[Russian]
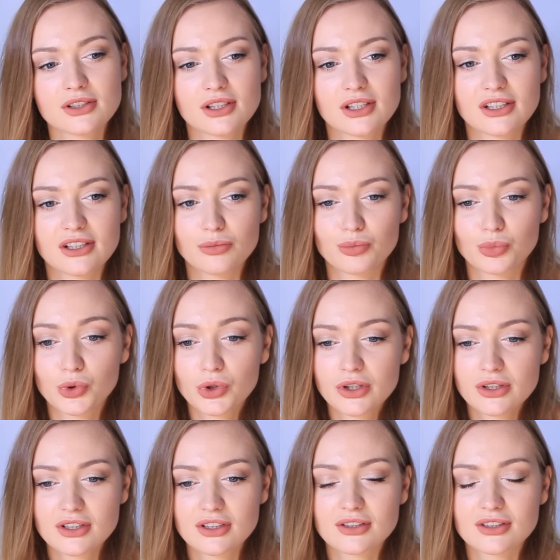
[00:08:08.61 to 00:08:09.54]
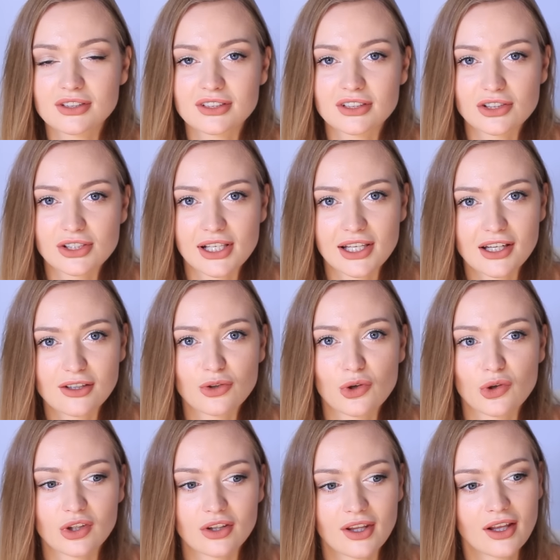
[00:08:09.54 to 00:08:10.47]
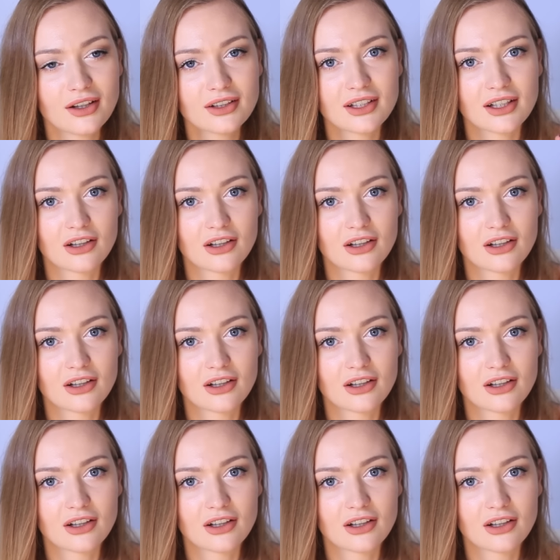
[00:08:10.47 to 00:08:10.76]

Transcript: ресурсы и портить, к сожалению, это так,